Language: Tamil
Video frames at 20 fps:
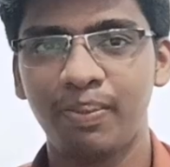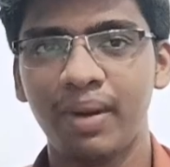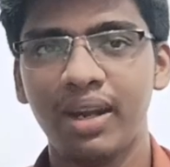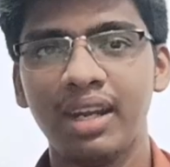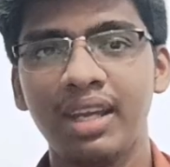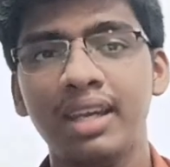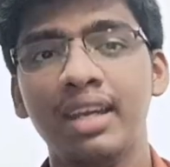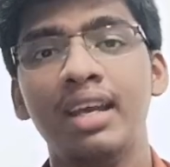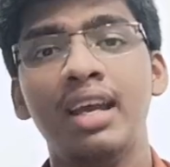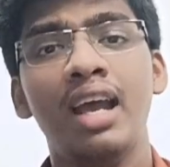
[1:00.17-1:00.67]

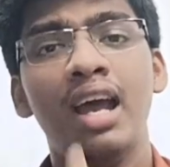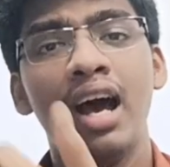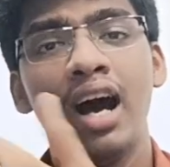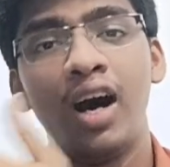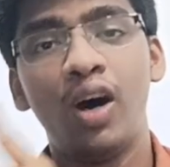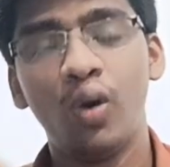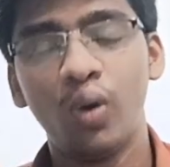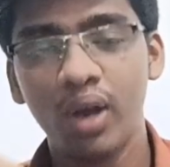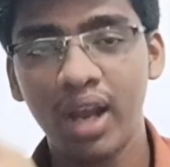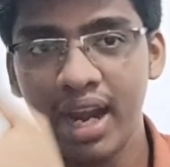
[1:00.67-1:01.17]
பண்ணி
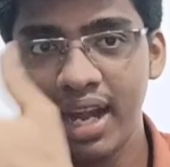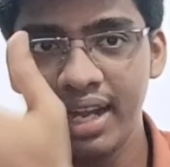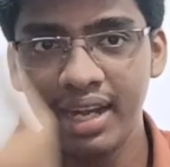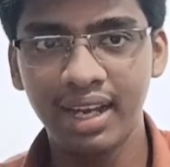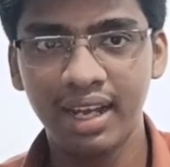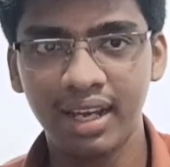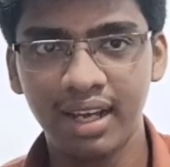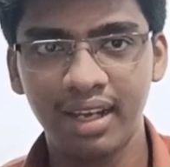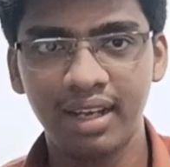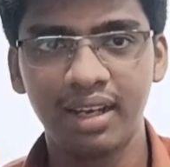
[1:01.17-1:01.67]
அவங்க என்ன
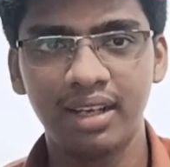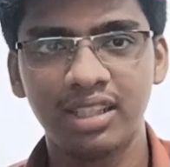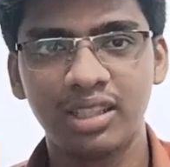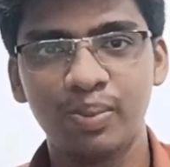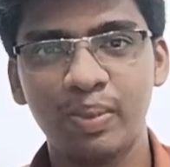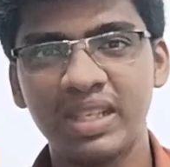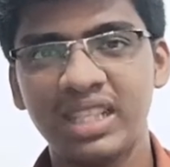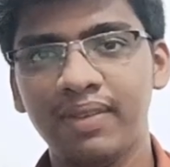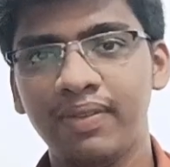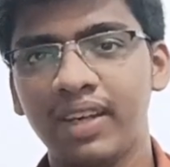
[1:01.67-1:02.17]

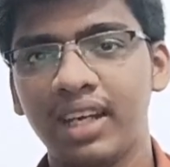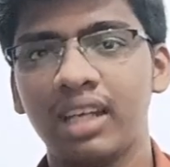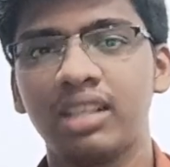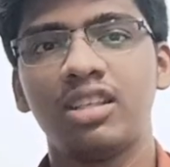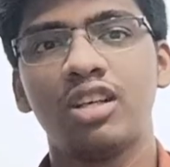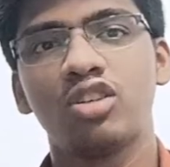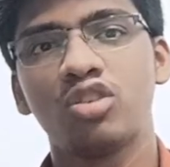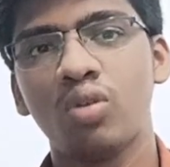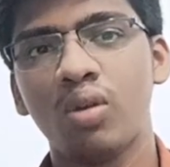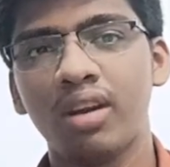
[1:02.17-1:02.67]

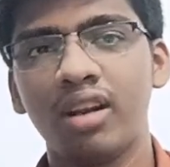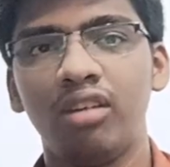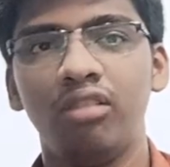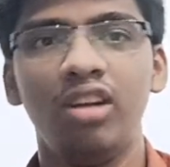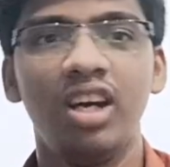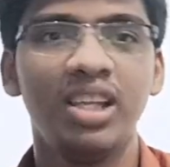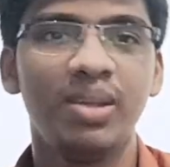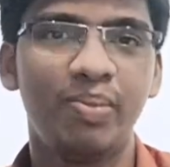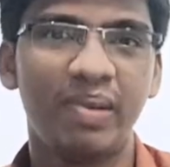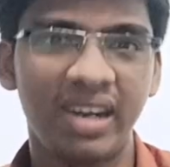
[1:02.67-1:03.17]
ஸ்பெசிஃபிகேஷன் சொல்கிறாங்களோ
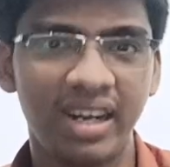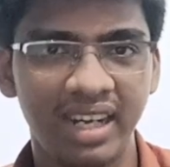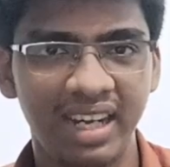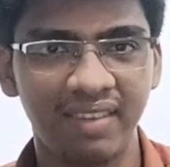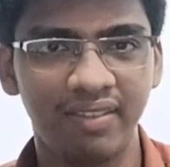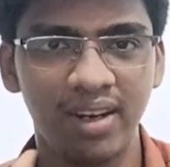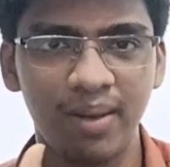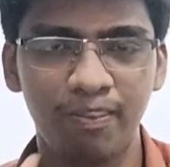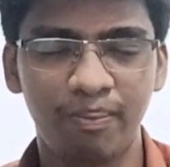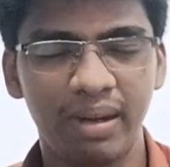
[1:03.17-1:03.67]
அது படி
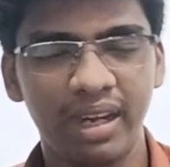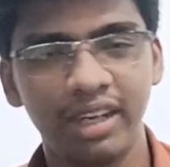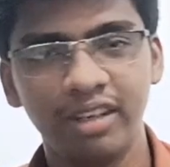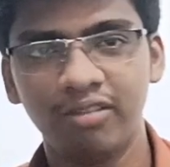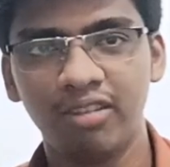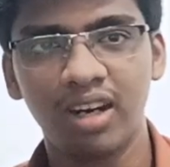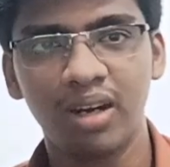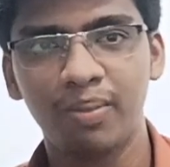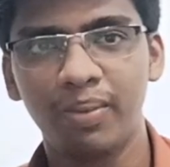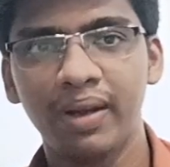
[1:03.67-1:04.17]
டெவலப்
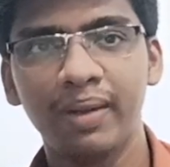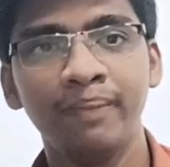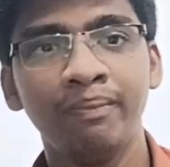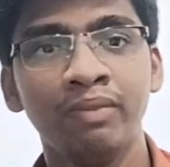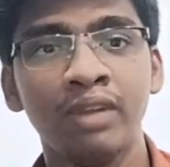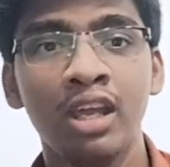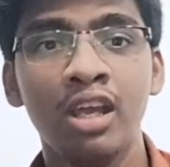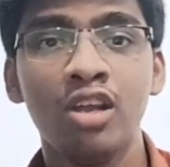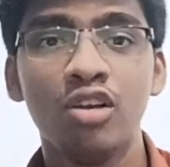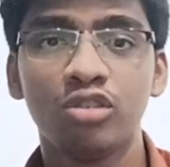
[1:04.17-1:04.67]
பண்ணிடுவாங்கப்பா
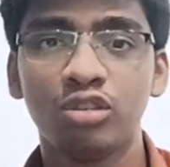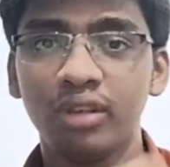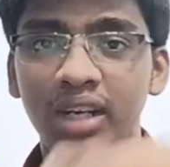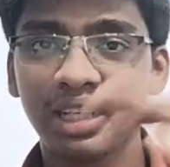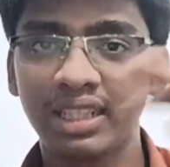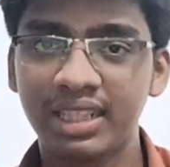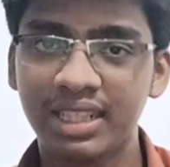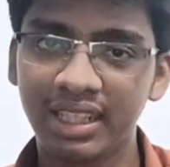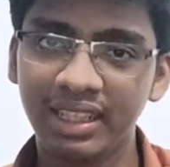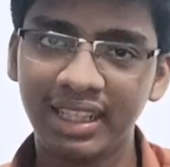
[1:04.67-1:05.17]
ஸோ
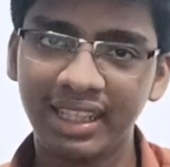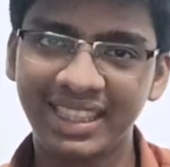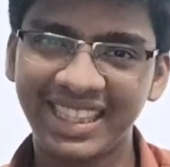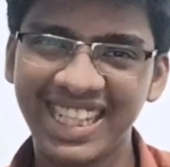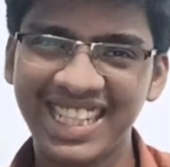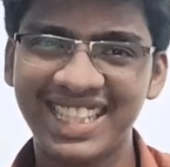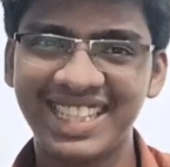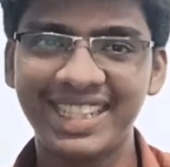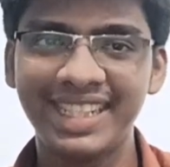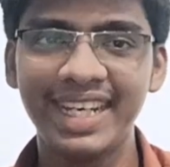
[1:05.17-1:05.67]
நெக்ஸ்ட் அந்த
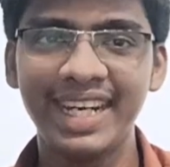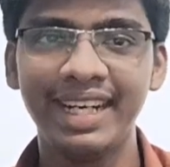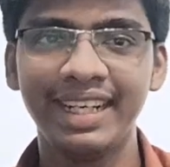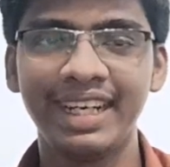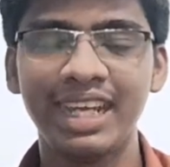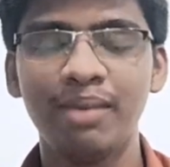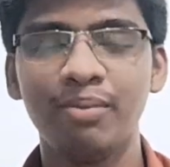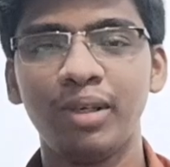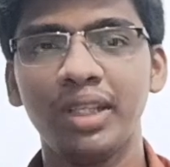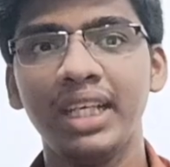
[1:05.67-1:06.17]
டெஸ்டிங்
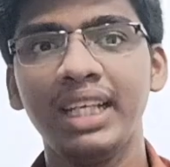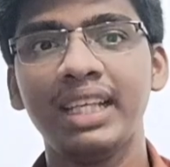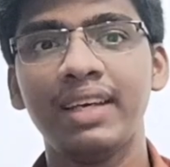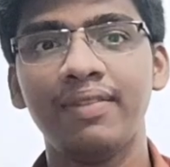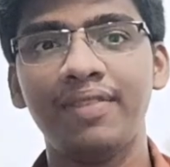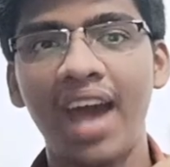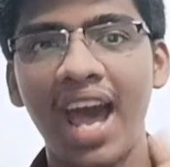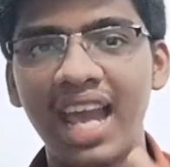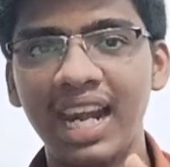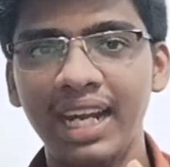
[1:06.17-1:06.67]
டீம் வந்து அதை
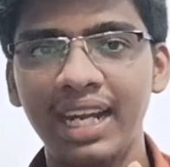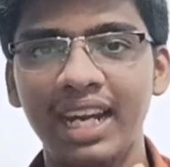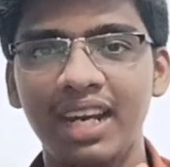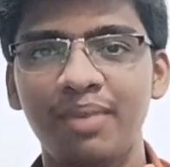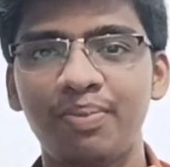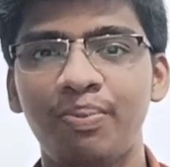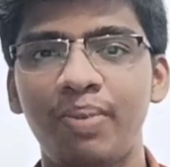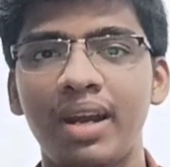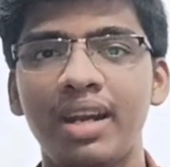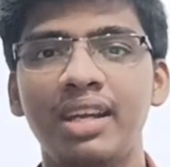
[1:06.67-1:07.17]
வேலிடேட்
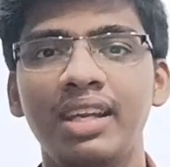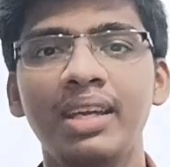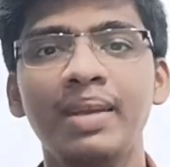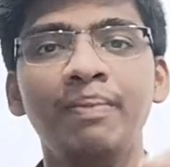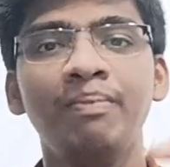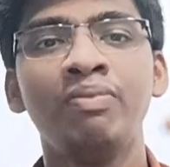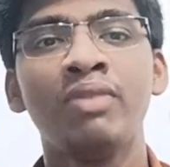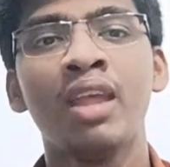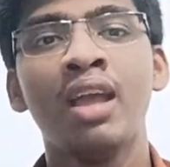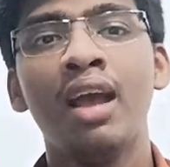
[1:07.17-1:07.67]
பண்ணி
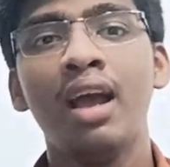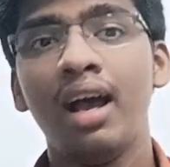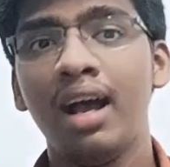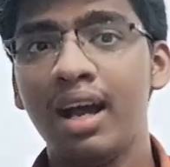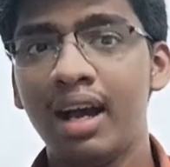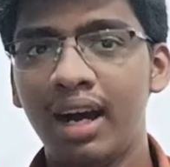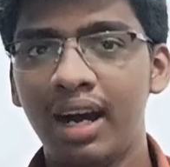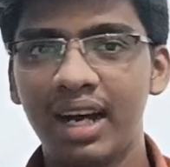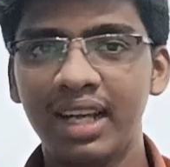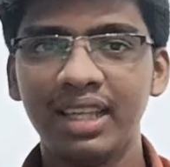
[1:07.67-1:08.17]

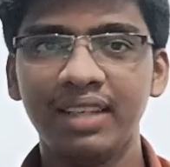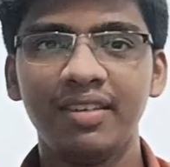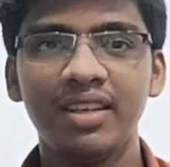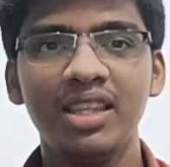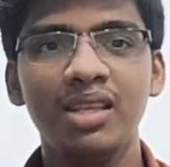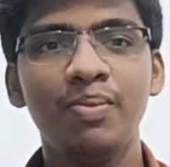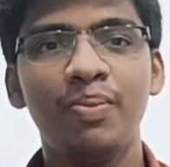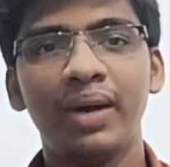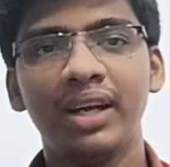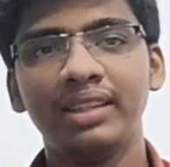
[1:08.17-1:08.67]
அதை
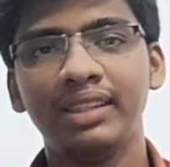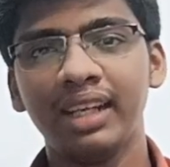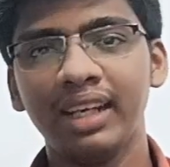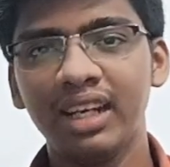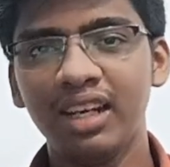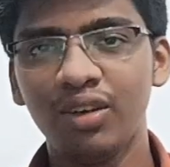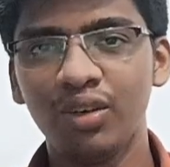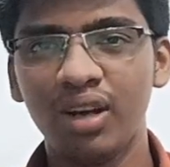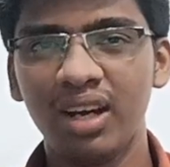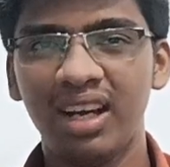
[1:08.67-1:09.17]
வந்து
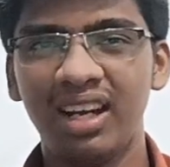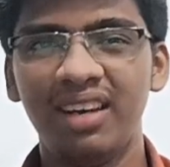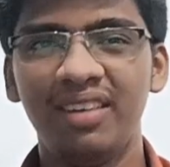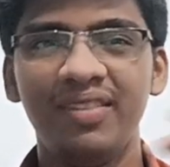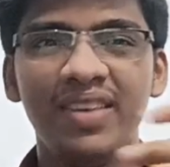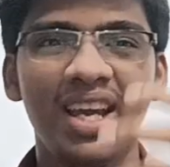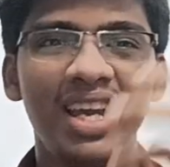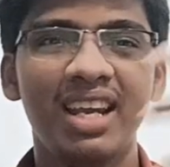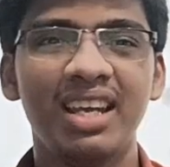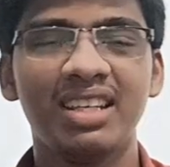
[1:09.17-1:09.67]
பார்த்தீங்கன்னா அவங்க
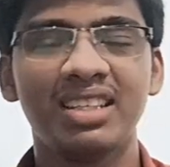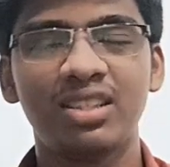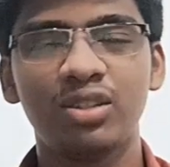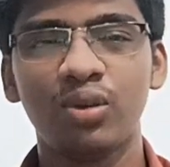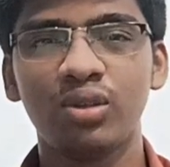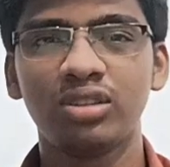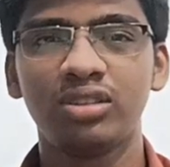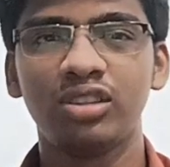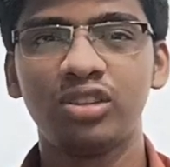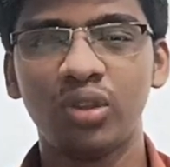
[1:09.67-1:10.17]
வேரிய
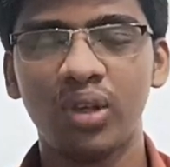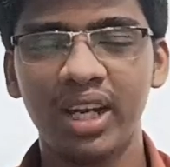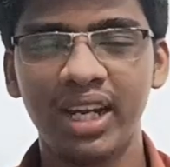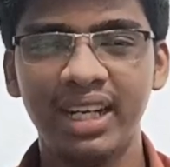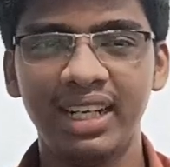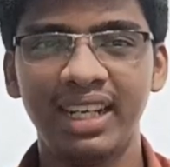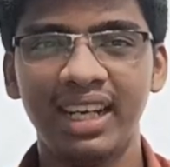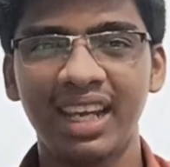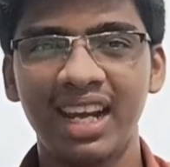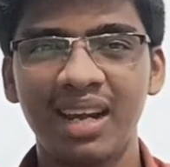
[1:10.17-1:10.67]
சோர்ஸஸோட
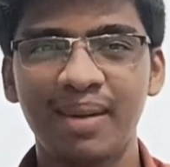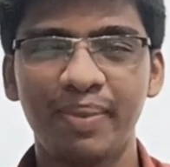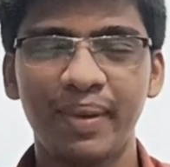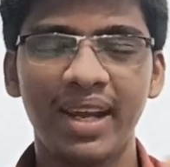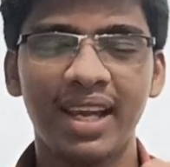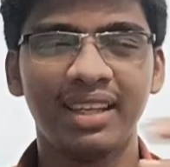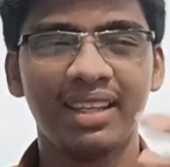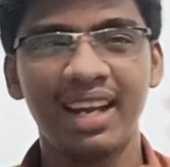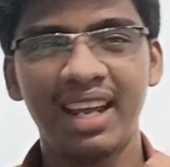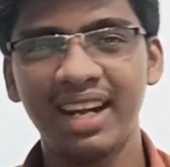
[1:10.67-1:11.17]
இன்டெகிரேட் பண்ணி
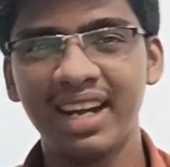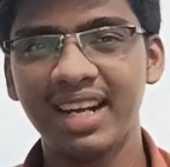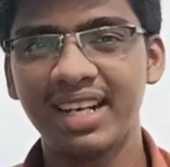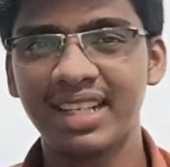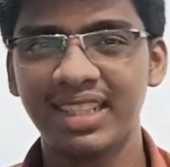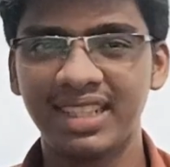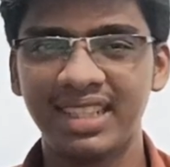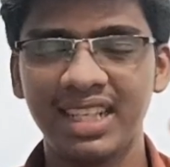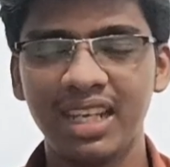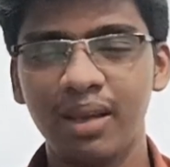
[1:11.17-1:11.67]
அது நிறைய
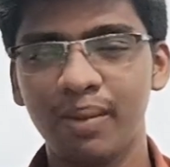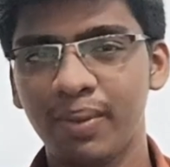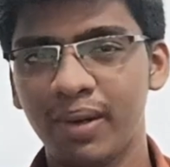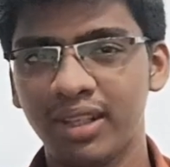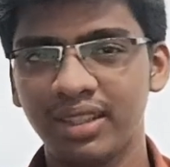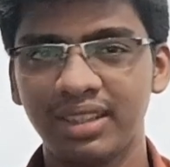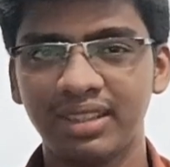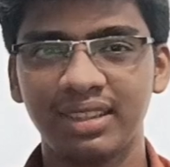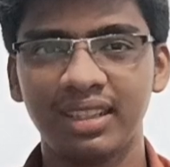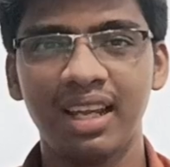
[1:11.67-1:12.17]
டெஸ்டிங்
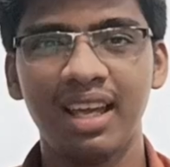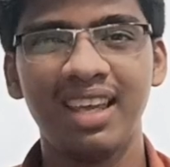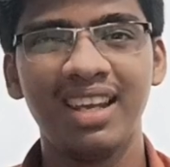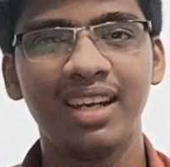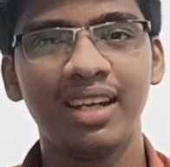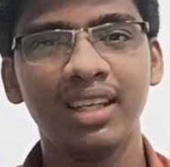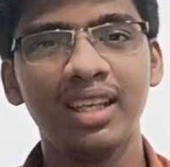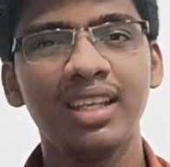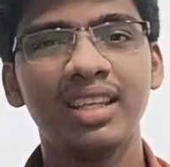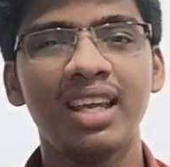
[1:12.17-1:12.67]
ப்ராசஸ்லாம்
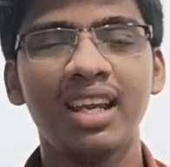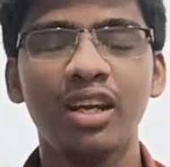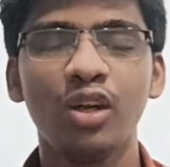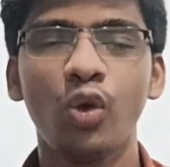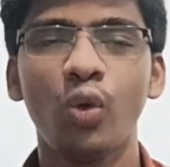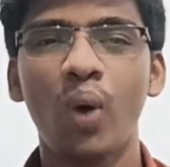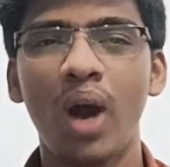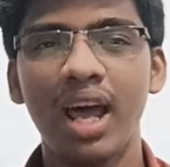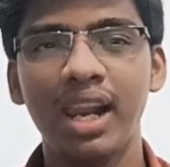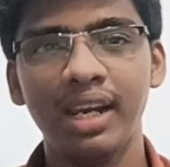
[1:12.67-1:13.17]
இருக்குது தென்
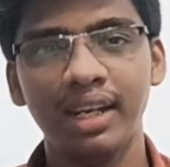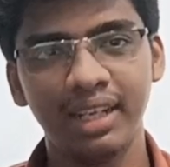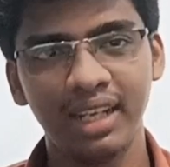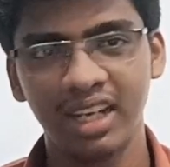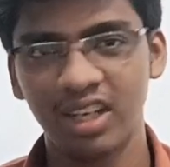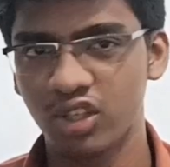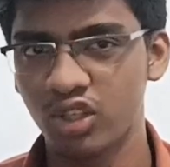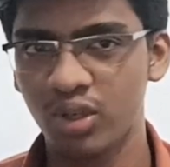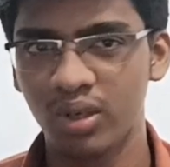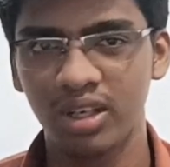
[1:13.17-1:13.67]
குவாலிட்டி
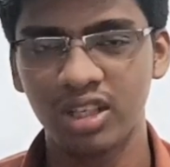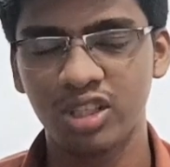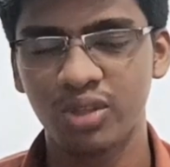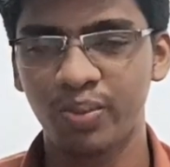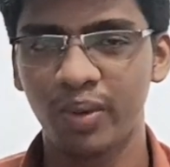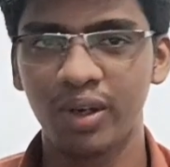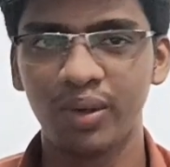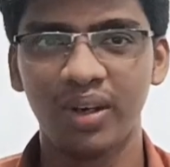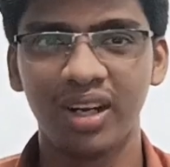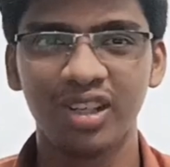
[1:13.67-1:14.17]
அஷூரன்ஸ்
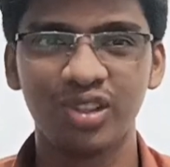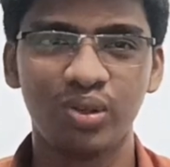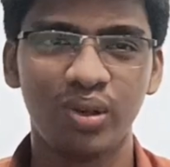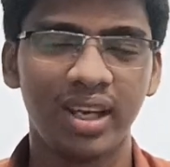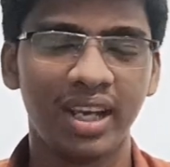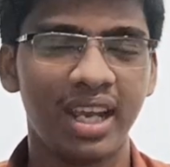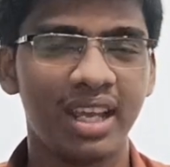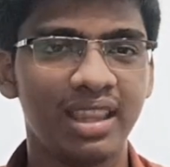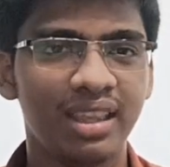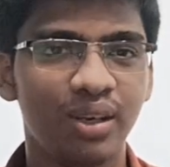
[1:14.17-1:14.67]
பண்ணுவாங்க ஸோ
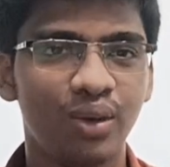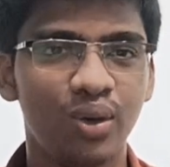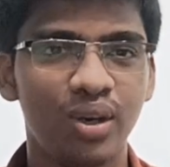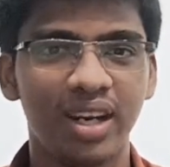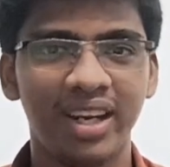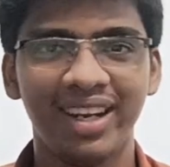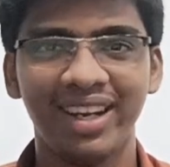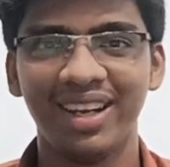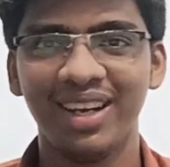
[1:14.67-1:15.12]
நீங்கள் எந்த ஒரு